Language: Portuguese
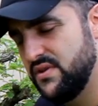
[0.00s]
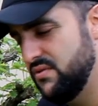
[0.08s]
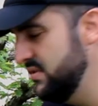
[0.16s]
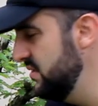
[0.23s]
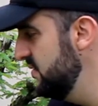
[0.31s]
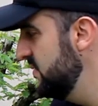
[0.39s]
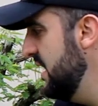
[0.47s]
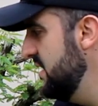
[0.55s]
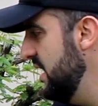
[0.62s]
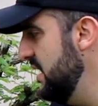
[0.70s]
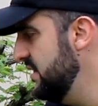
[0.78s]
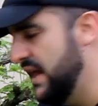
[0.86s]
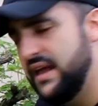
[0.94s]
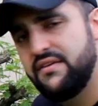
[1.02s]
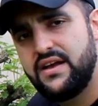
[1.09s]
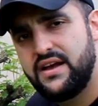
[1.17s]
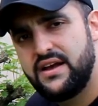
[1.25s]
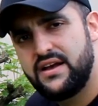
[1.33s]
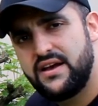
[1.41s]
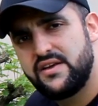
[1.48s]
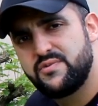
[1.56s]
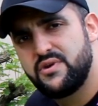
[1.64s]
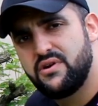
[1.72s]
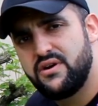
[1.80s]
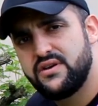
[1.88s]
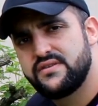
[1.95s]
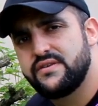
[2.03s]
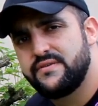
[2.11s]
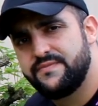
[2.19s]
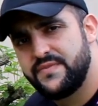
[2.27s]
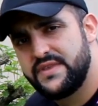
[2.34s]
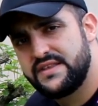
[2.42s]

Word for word: não quem, quem tem a, a espinosa